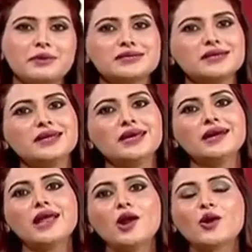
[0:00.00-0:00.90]
है बस इन्हीं
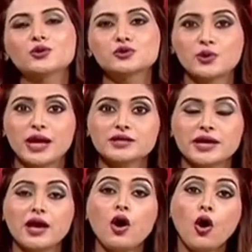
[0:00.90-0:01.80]
के डायलॉग को सुना
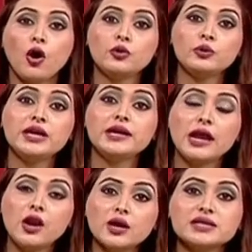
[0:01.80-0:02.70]
जाए और उन्हीं
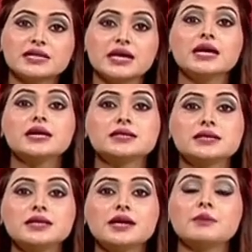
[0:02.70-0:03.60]
डायलॉग से
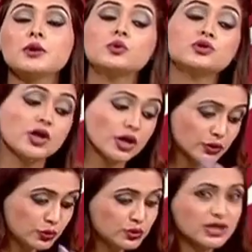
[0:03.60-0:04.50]
ज़िंदगी में कुछ
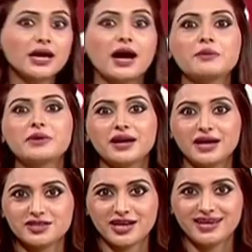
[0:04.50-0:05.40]
दूजा काम
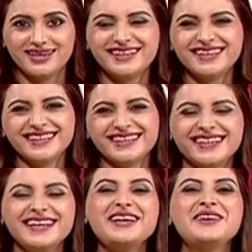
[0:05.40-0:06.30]
करा जाए
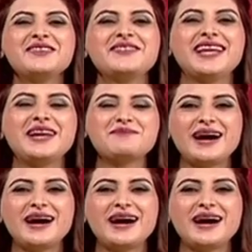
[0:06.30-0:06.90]
वेल